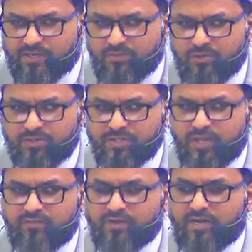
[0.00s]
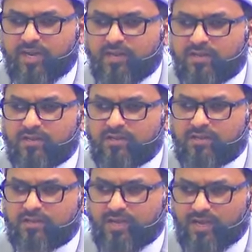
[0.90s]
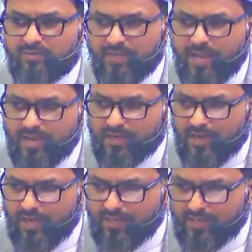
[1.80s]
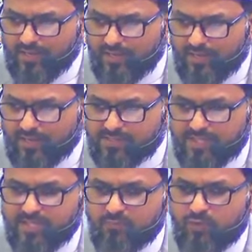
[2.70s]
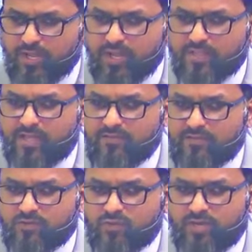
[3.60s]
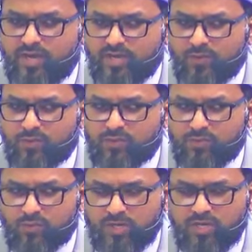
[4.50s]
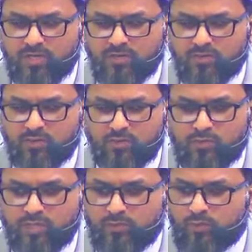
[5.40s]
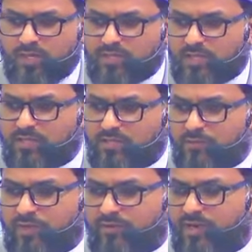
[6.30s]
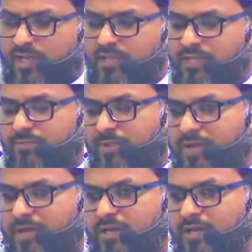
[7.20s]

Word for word: பொழுது அவர்களால் கடமையான காரியங்களையே செய்ய முடியாத அளவிற்குண்டான ஒரு உடல் கூறு உடல் உடல் தகுதியுடையவர்களாக இருப்பார்கள்